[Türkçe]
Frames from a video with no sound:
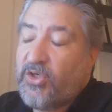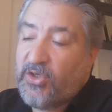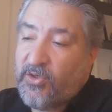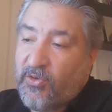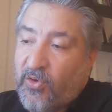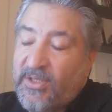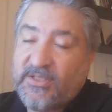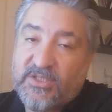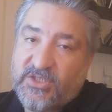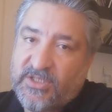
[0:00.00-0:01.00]
e,
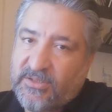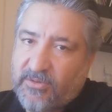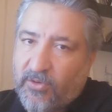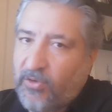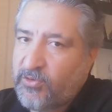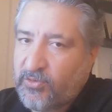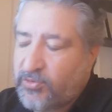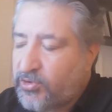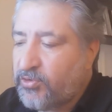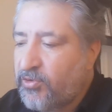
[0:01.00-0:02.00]
oynadığı için
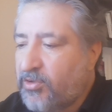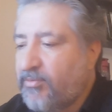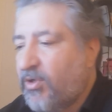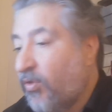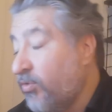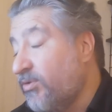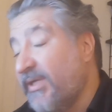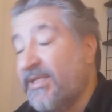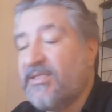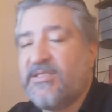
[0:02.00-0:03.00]
olduğunu düşünüyorum. Onun
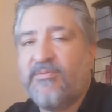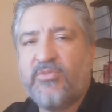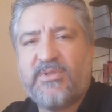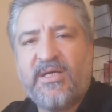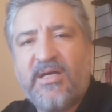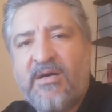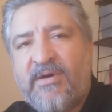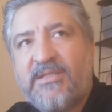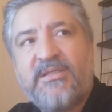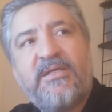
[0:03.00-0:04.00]
da etkisi mutlaka
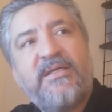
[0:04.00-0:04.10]
var.